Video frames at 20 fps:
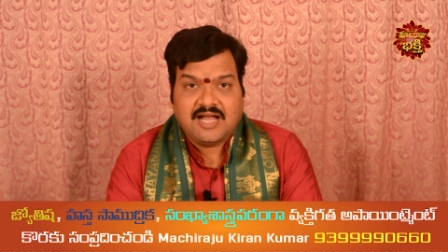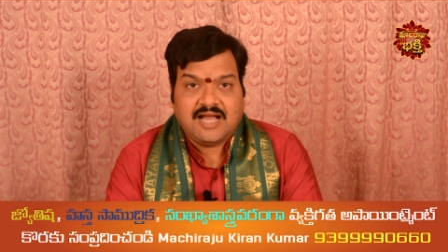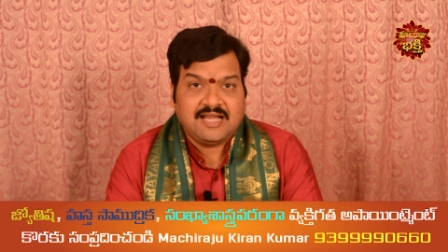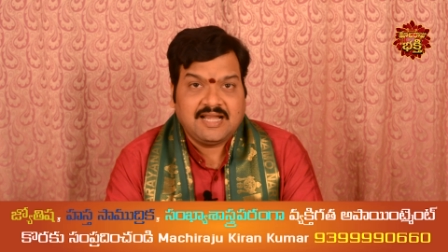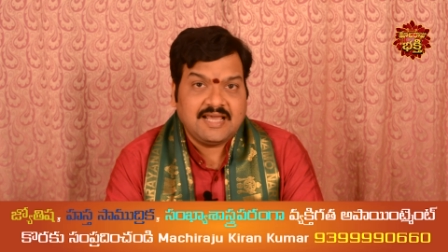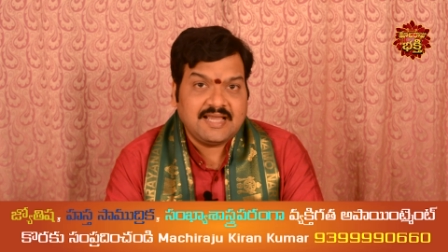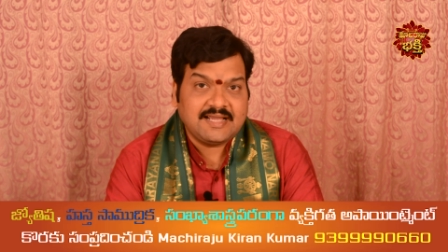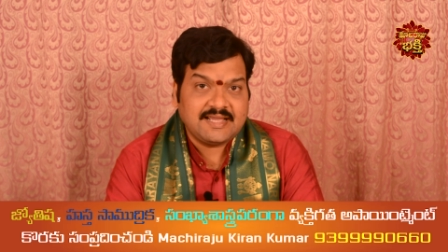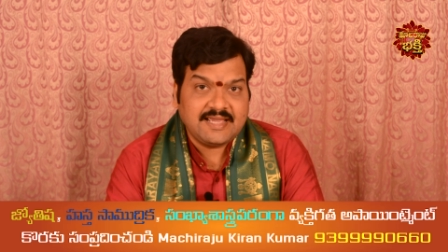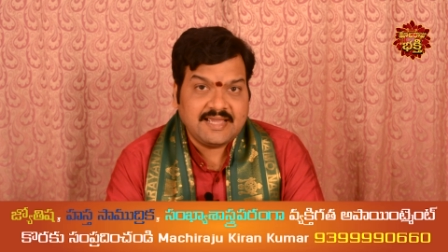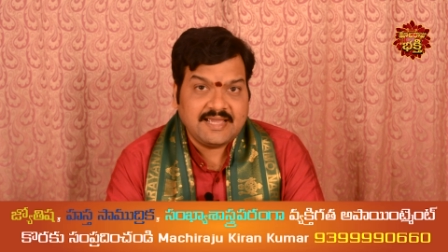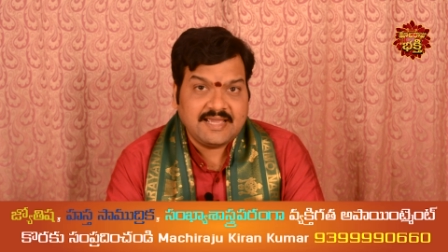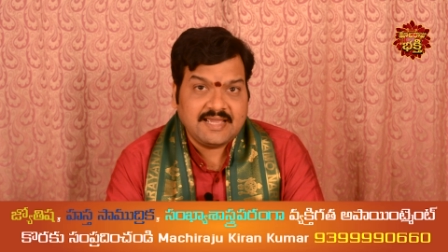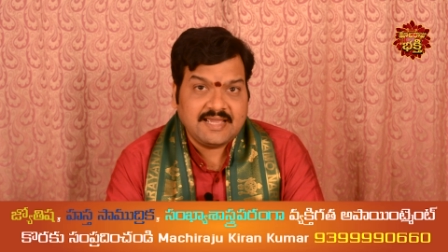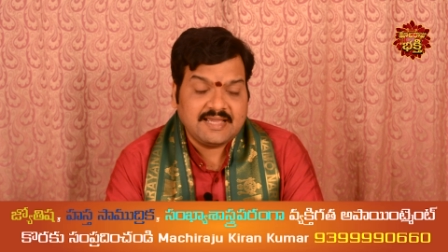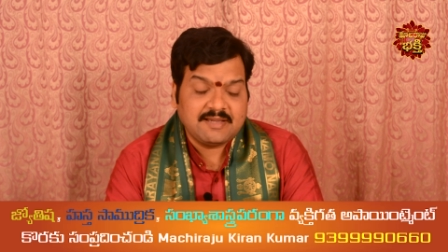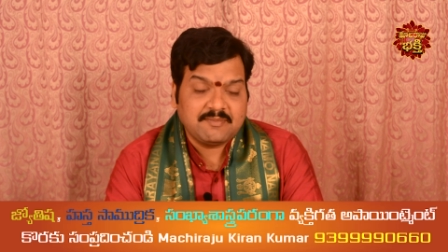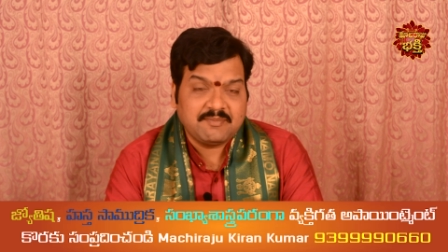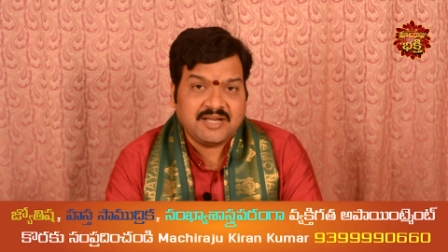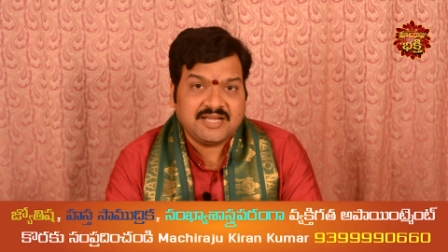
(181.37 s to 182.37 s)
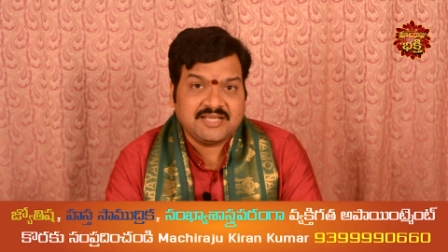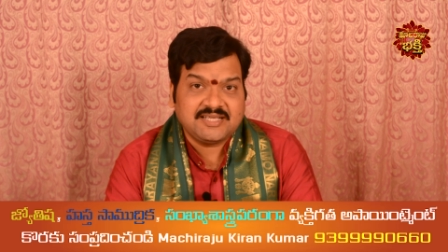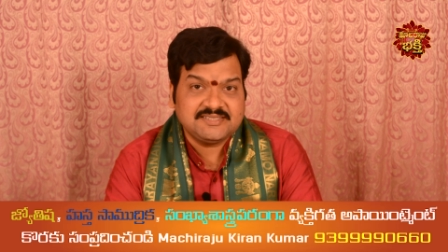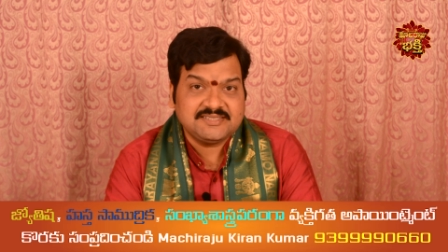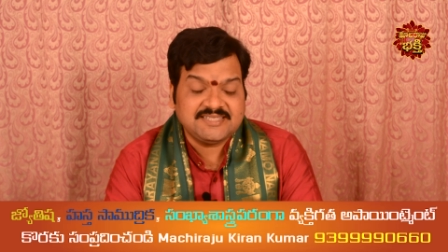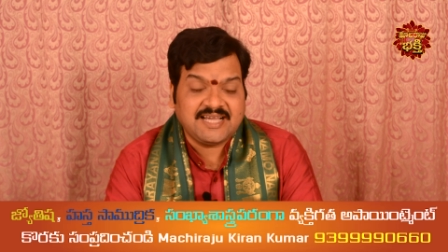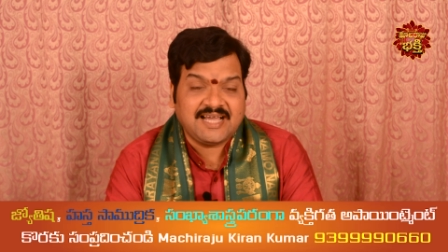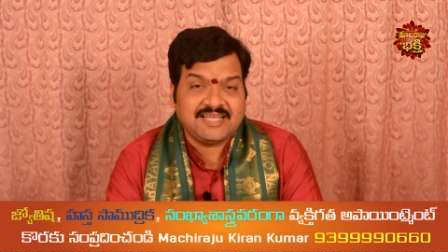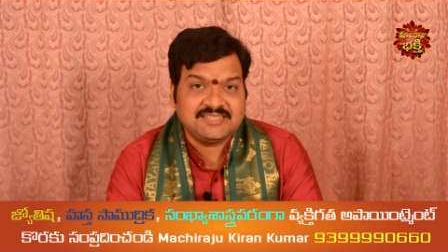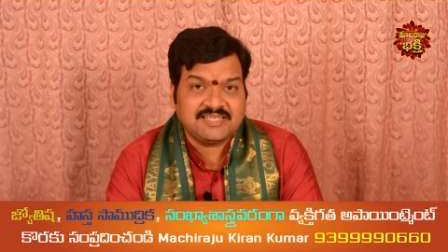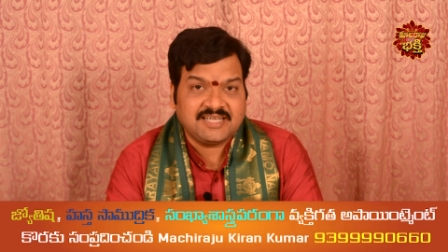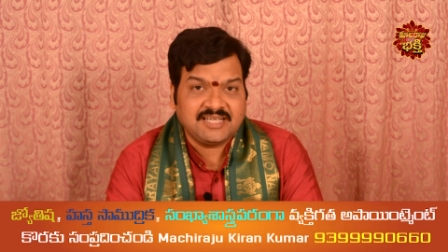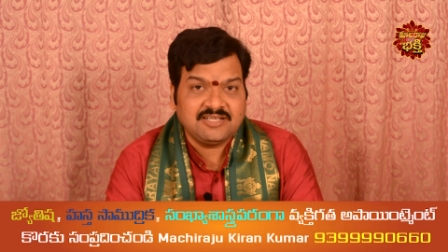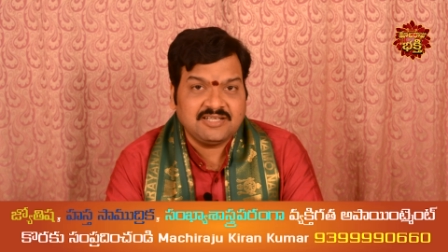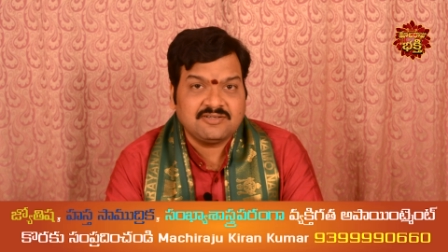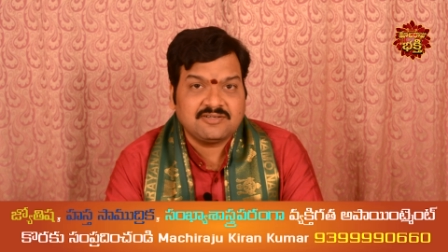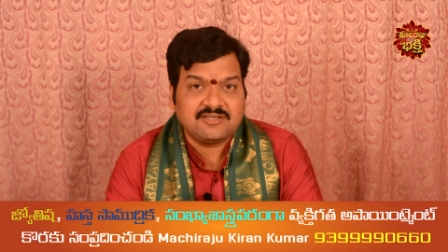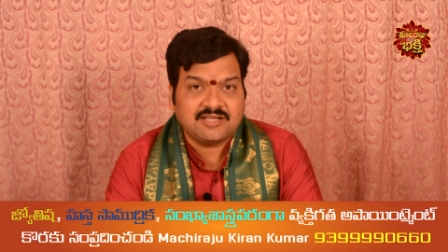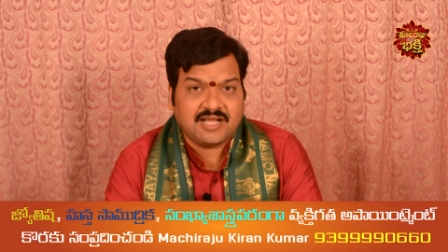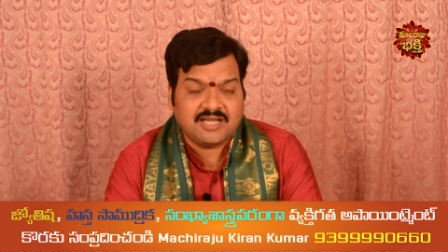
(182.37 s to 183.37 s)
అలాగే మనకి
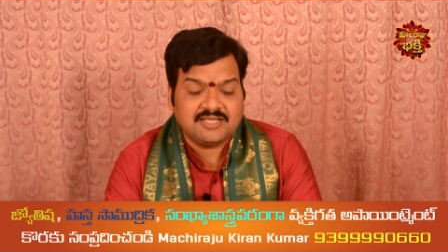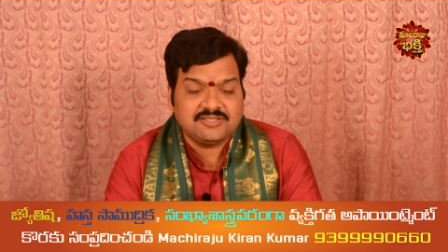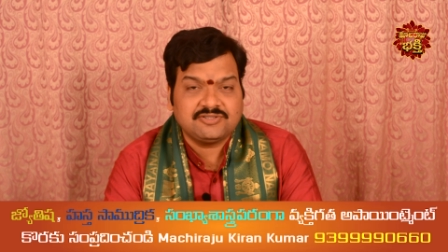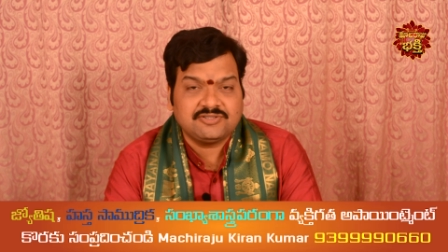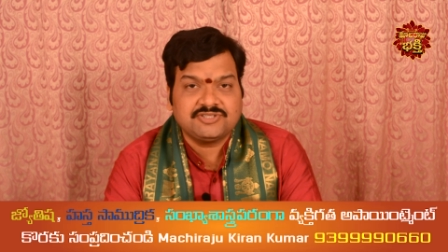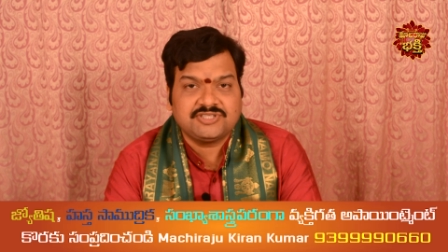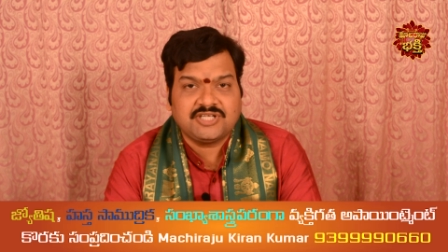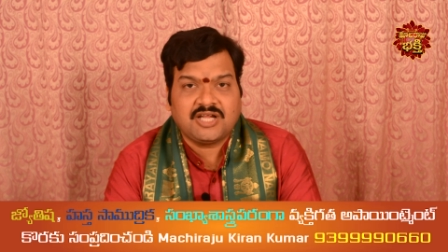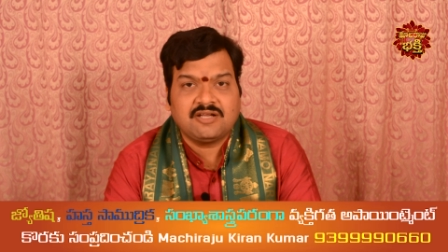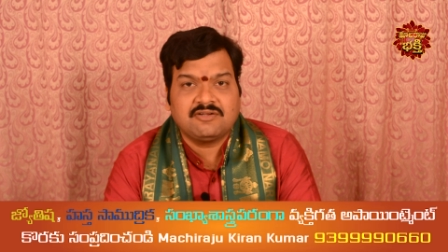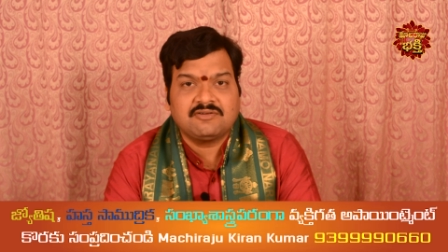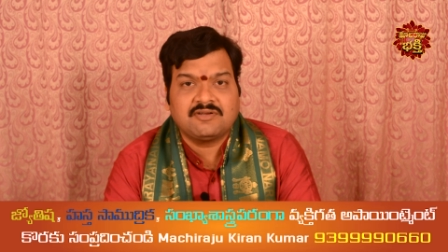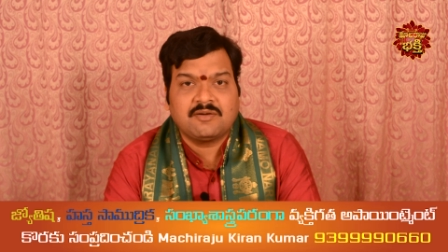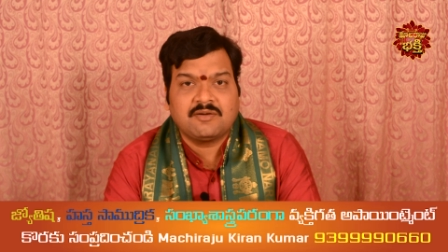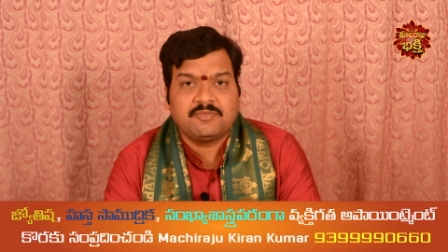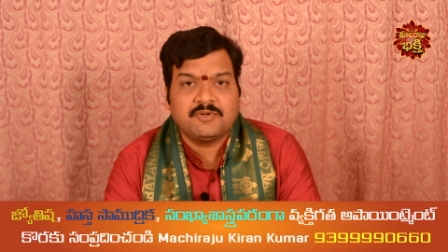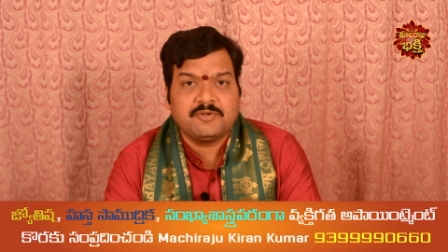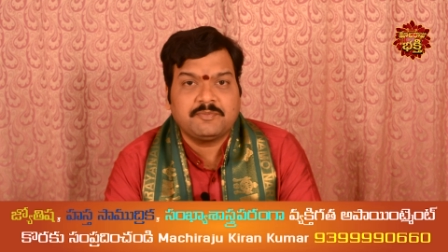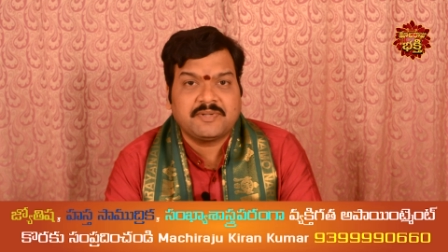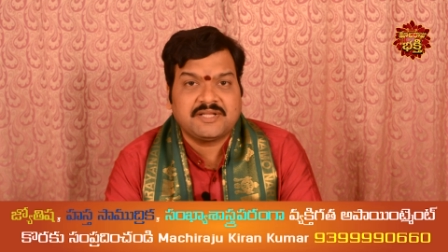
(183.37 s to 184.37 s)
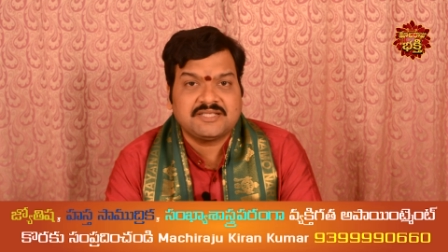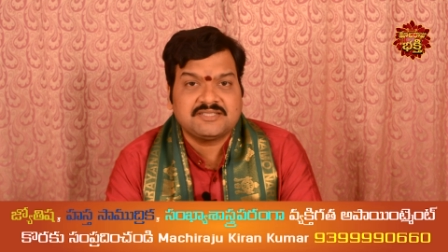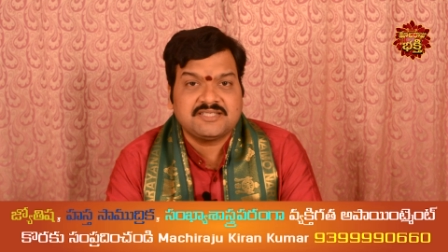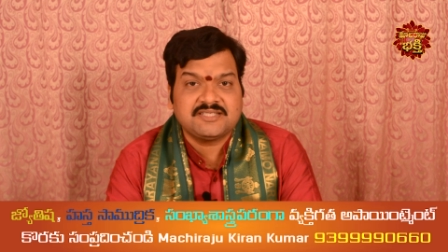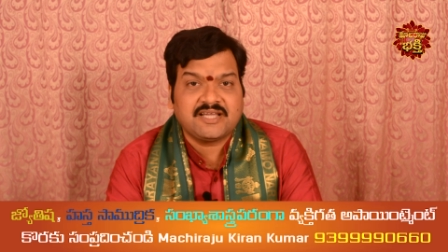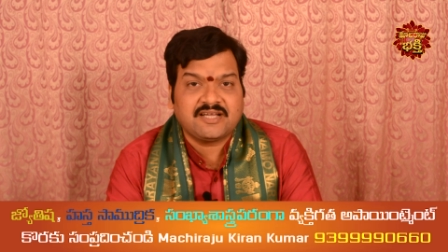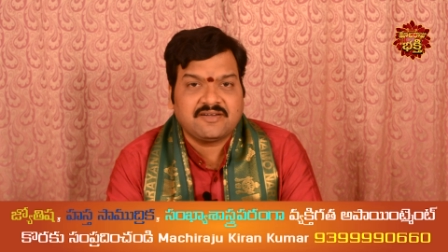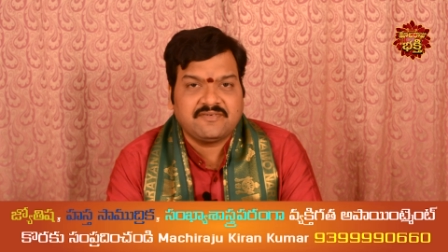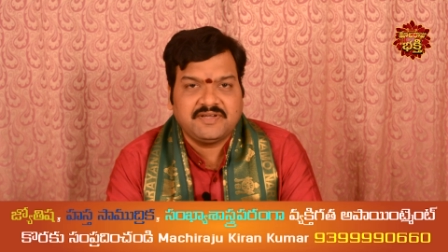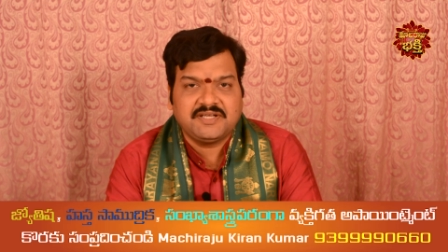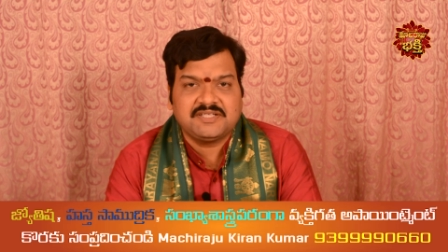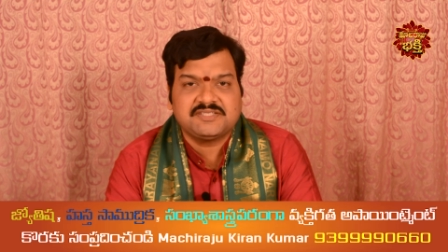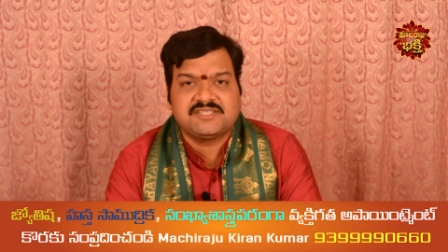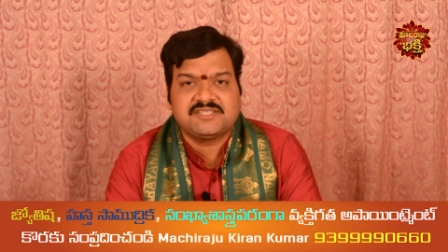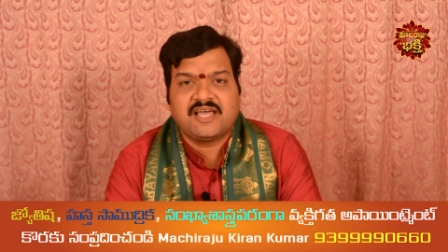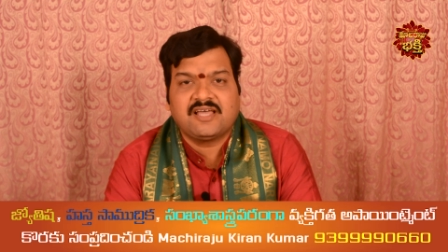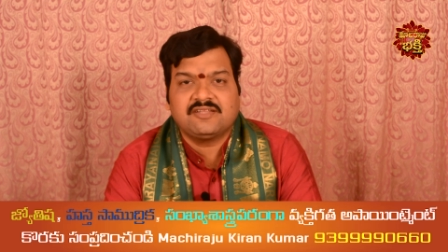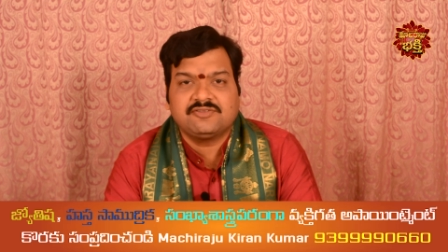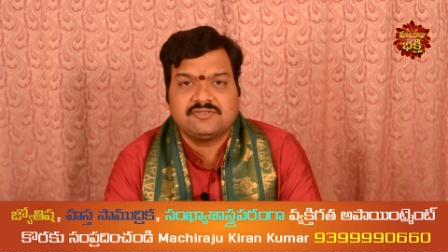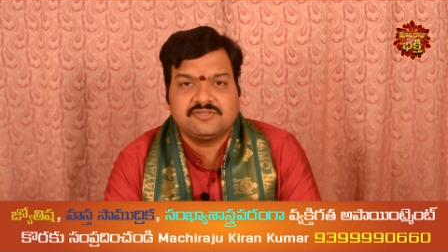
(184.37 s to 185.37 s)
జాతకంలో గ్రహదోషాలు ఉన్నప్పుడు ప్రత్యేకమైన
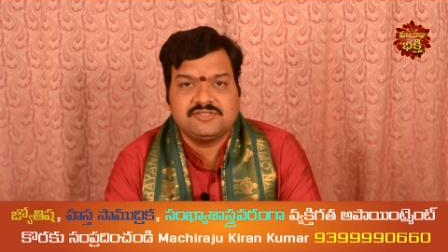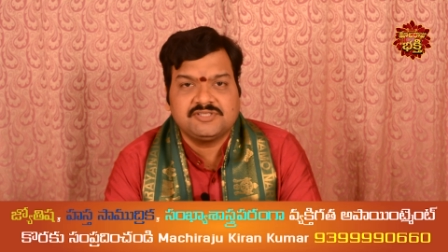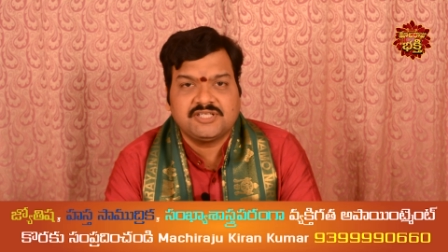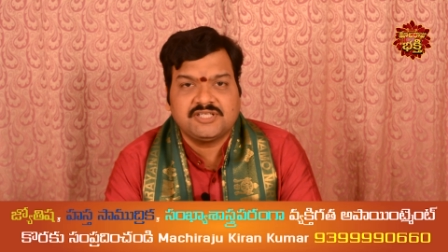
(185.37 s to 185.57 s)
శాంతులు